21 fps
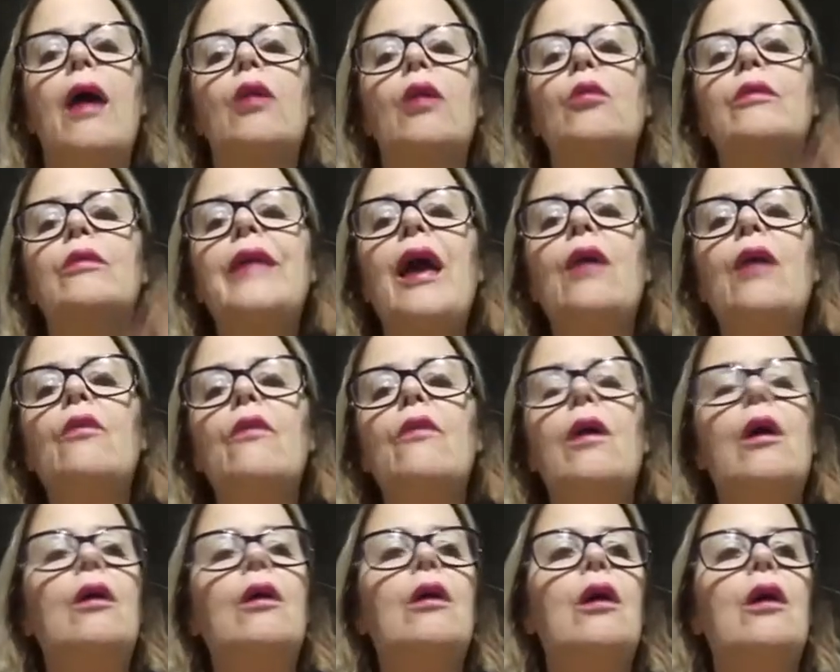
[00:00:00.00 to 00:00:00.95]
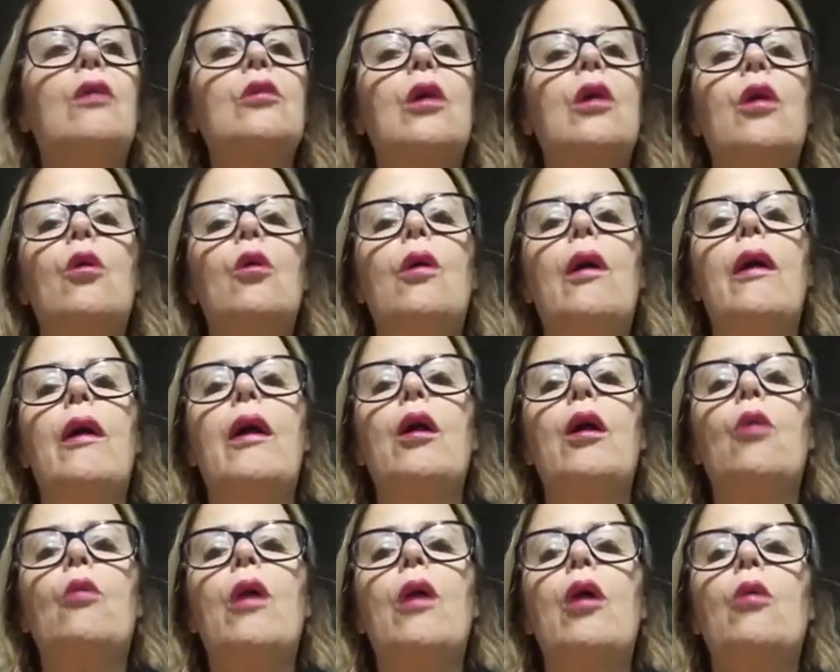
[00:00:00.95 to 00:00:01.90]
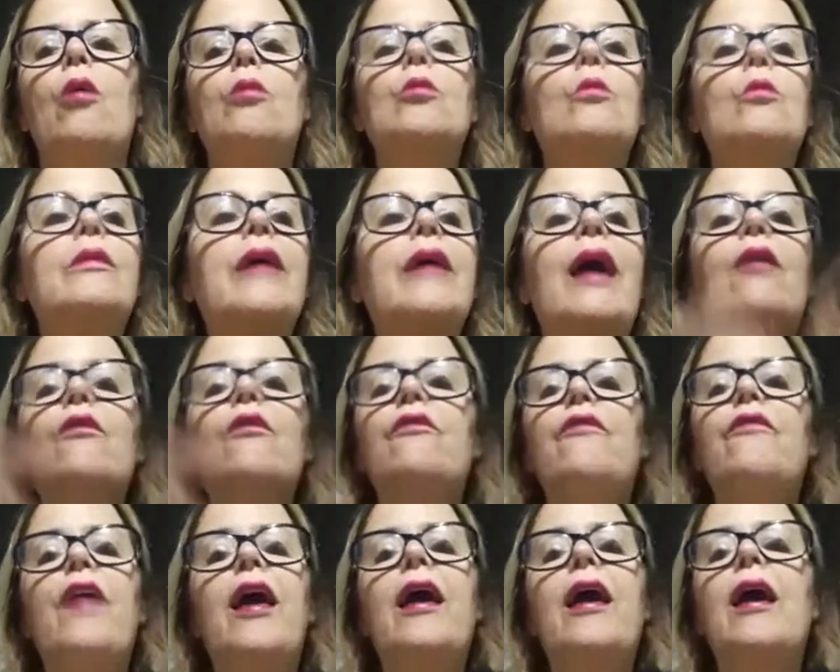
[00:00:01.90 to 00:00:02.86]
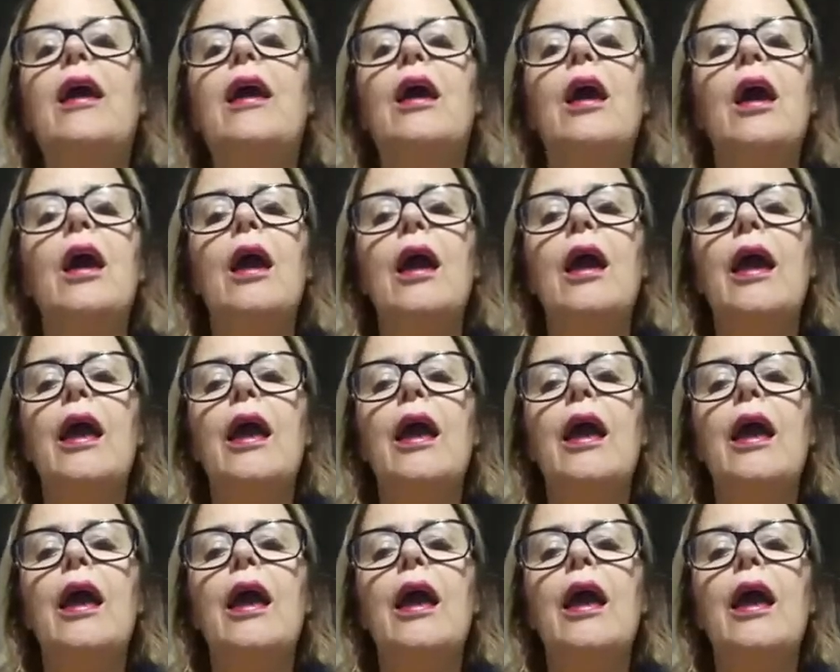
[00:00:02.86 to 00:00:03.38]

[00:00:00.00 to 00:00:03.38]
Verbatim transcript: eu não quero, eu, eu, eu, eu não quero ver.